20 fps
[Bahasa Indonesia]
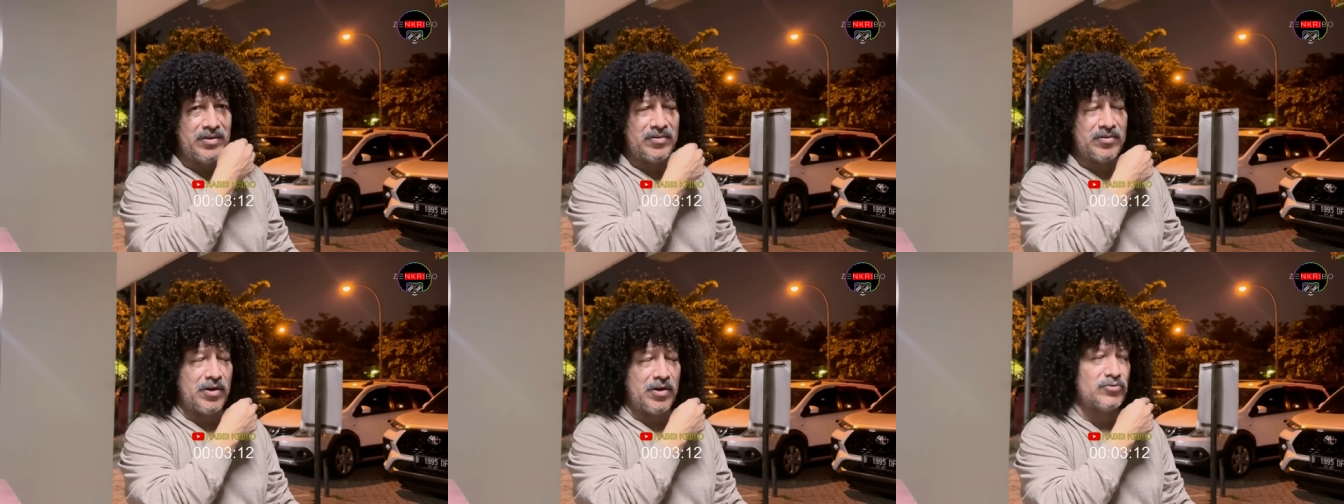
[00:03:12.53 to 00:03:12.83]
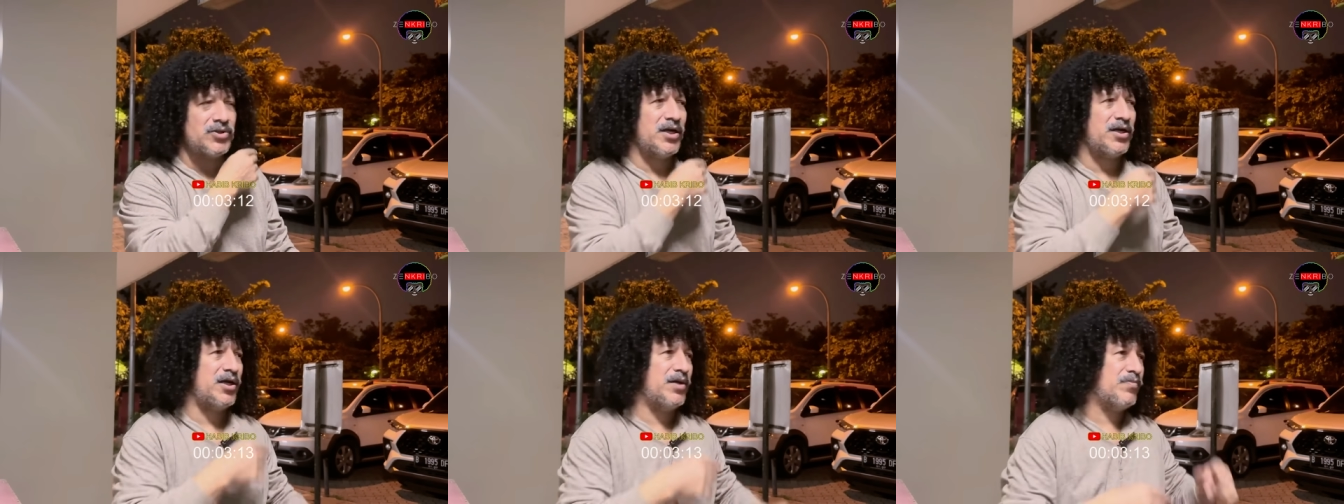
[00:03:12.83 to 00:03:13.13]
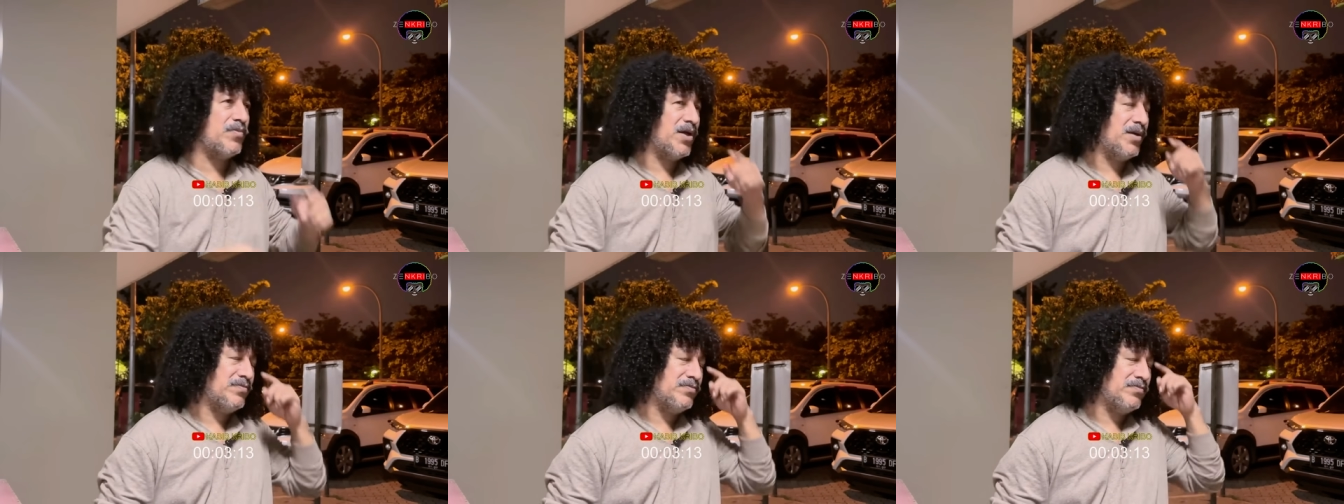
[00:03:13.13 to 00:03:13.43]
Nggak usah
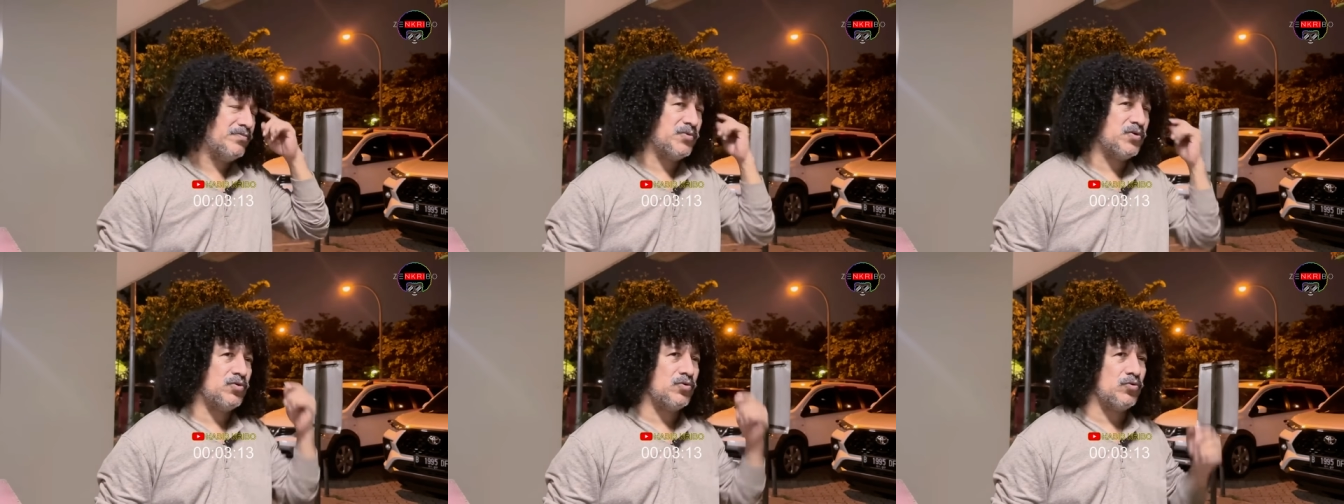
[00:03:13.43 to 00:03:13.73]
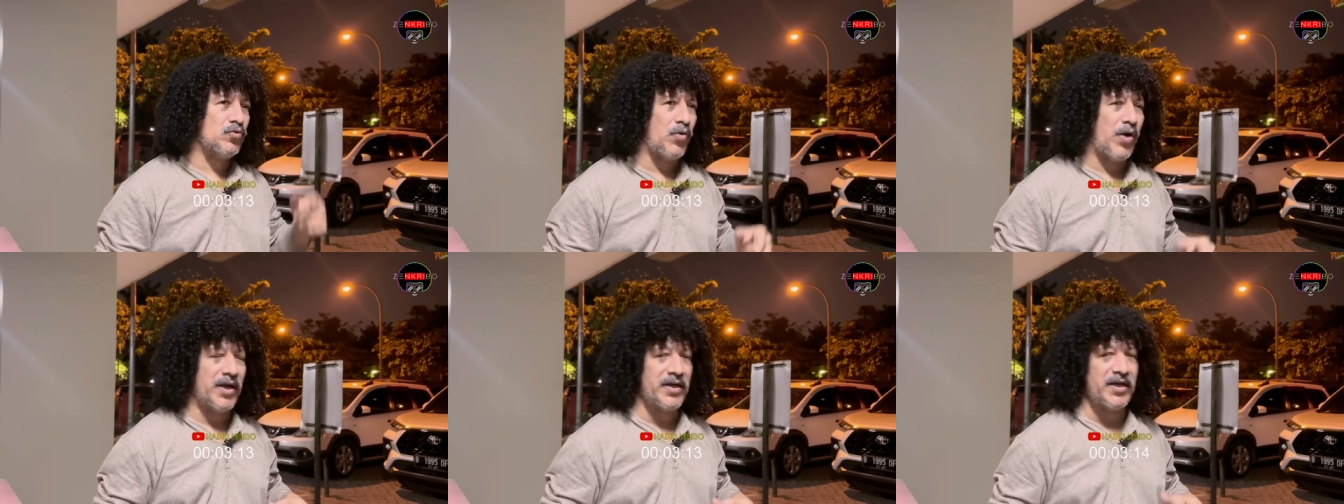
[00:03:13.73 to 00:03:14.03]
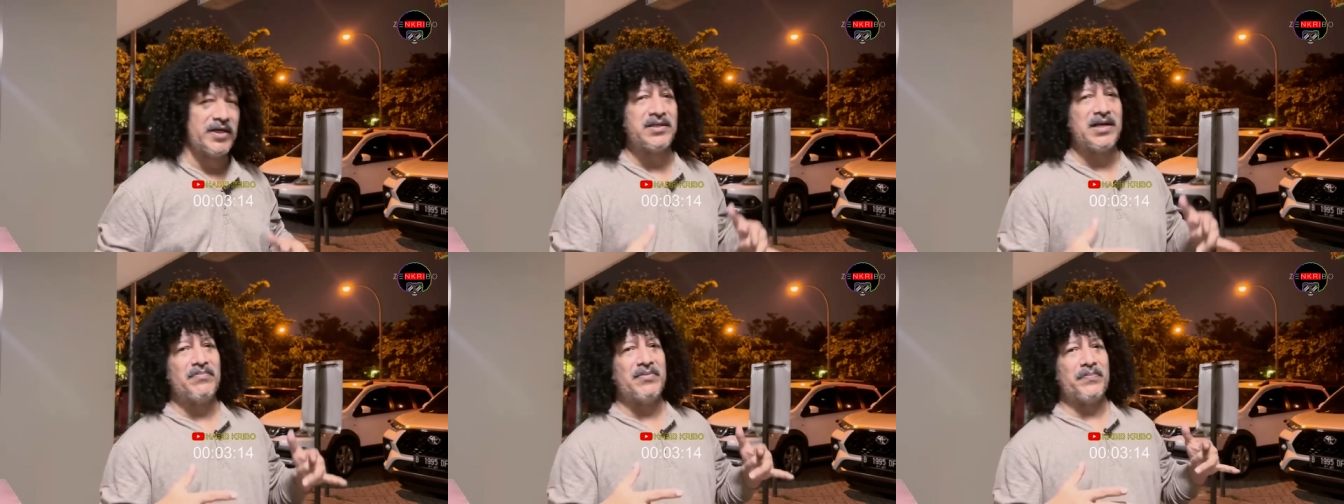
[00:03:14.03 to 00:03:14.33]
klaim-klaim Tuhan
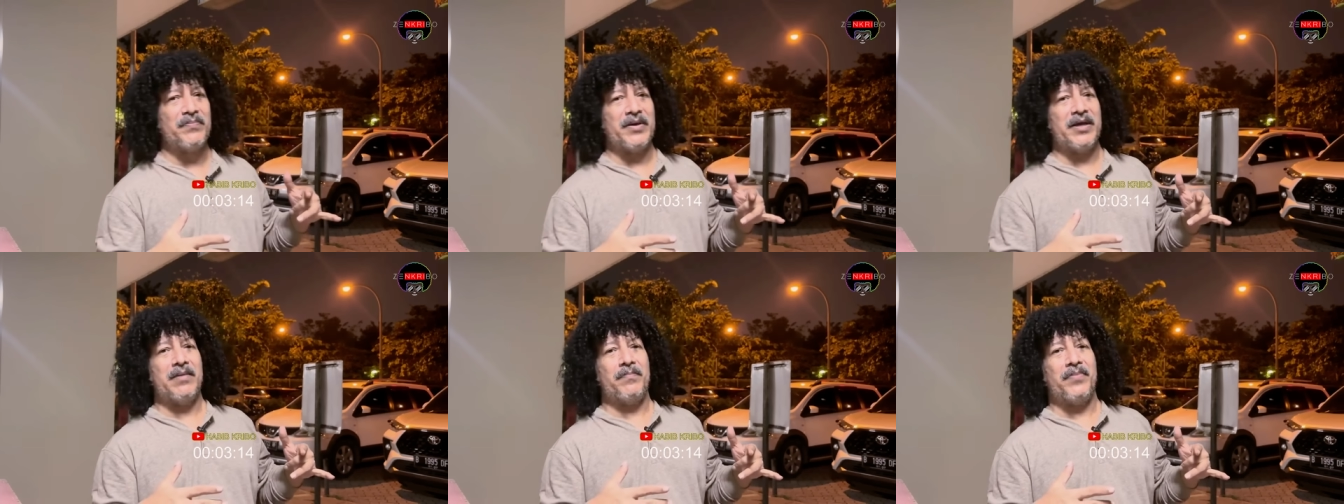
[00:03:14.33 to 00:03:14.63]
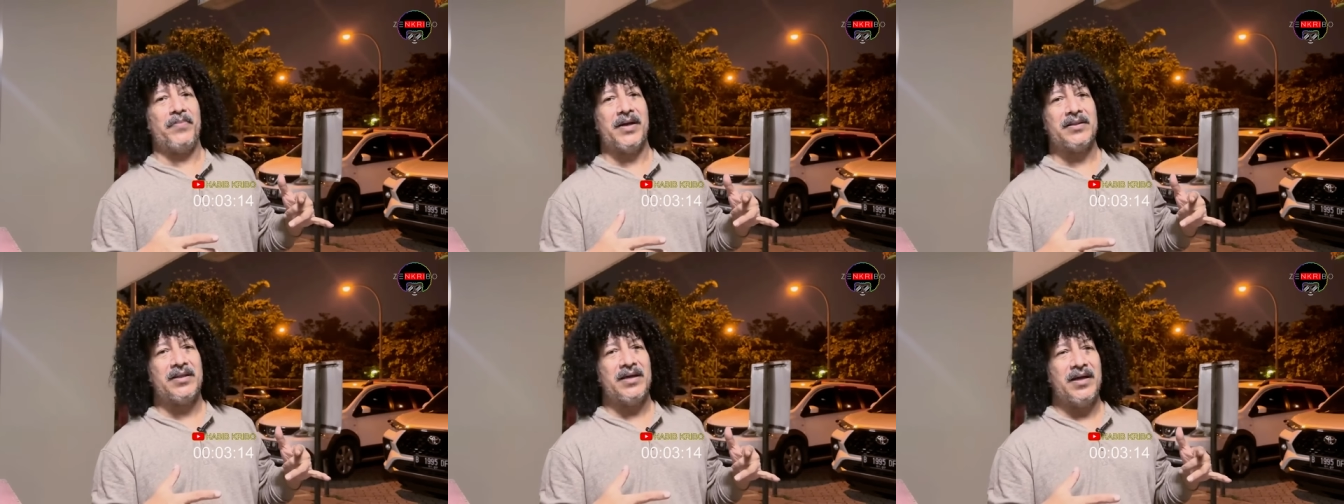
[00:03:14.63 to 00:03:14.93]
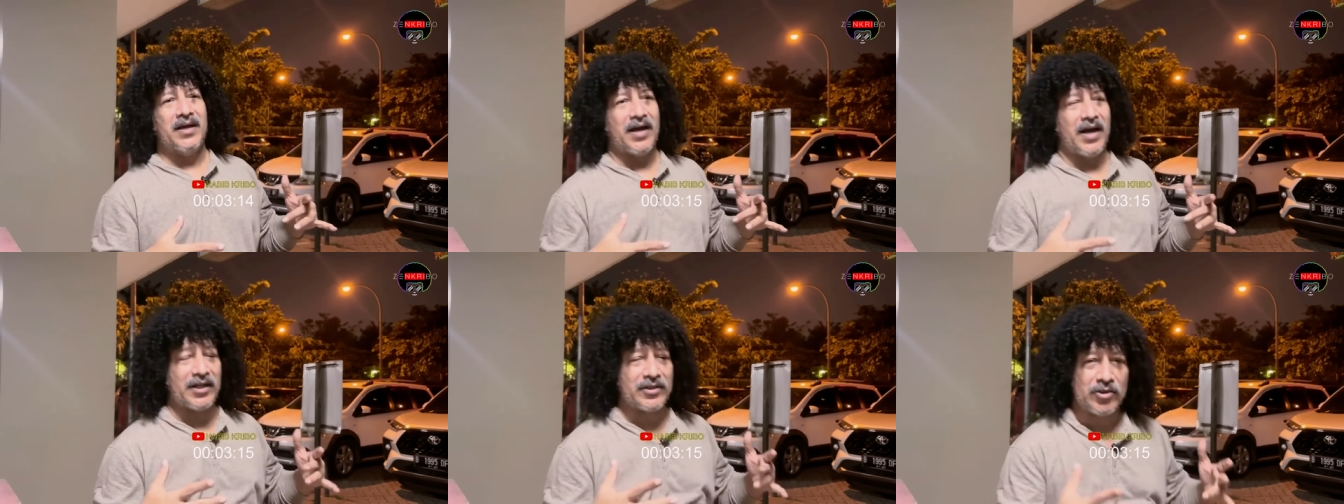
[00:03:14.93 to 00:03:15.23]
Islam lebih hebat
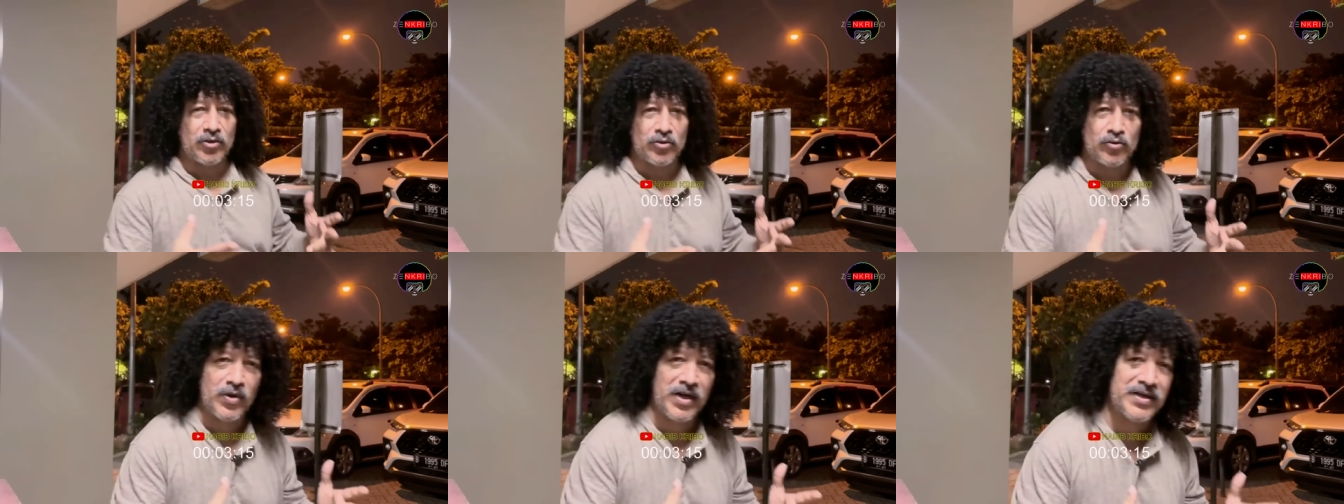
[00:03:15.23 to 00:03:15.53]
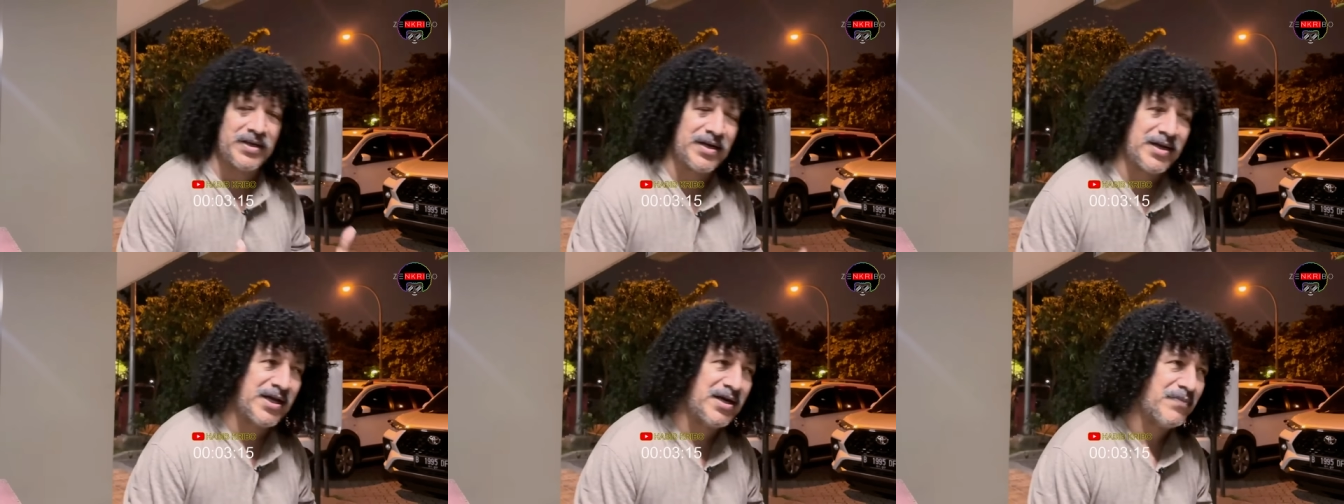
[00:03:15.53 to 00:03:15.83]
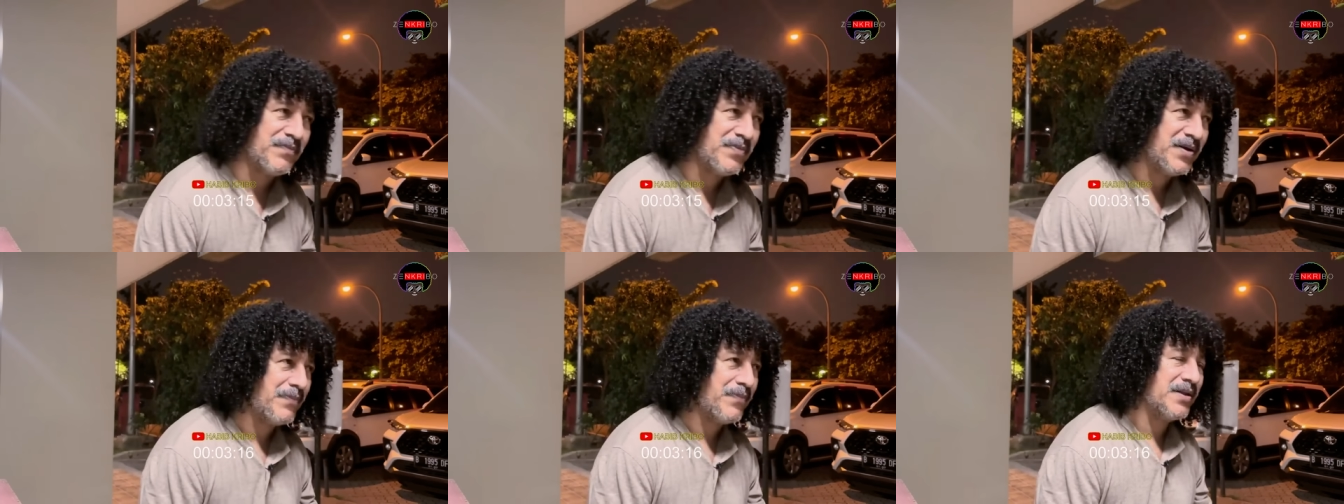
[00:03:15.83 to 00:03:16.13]
atau Tuhan yang lain
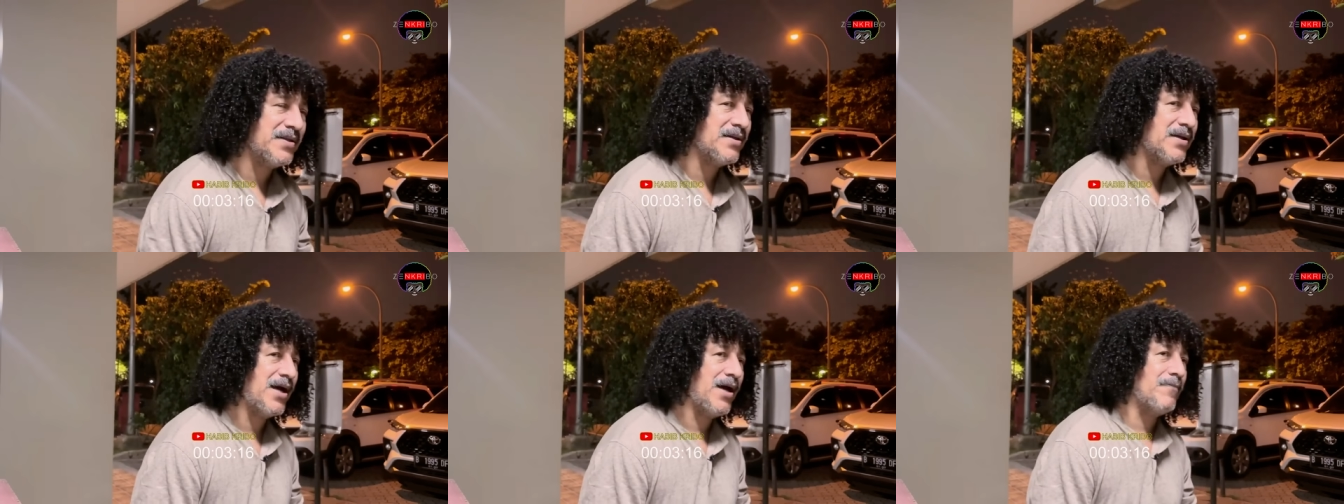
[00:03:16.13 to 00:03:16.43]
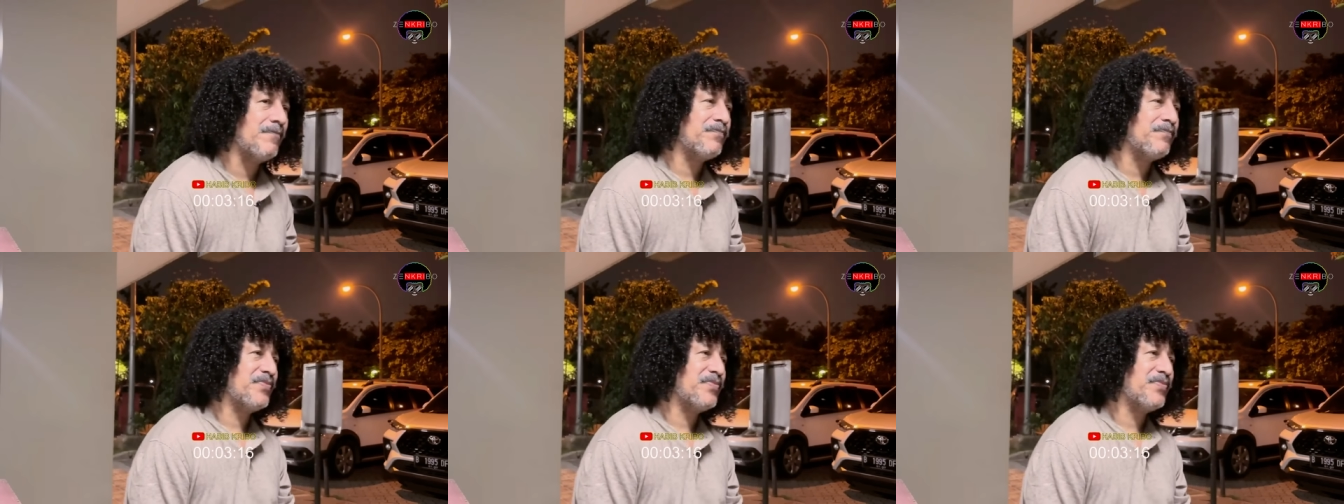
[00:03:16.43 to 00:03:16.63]
lebih hebat, enggak.